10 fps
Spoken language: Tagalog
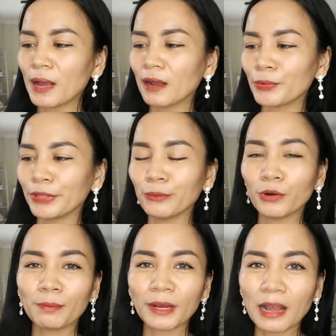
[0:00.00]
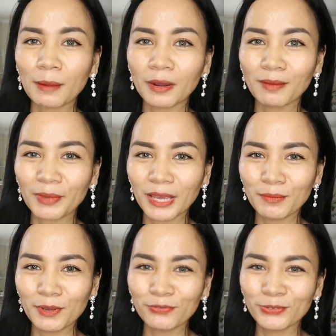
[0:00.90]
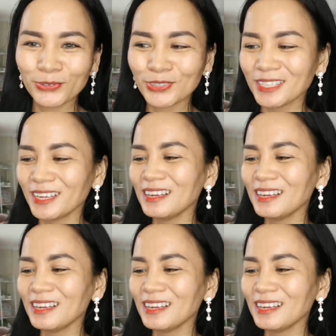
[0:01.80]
Parang pwede mo mapagkamalang ng baby food.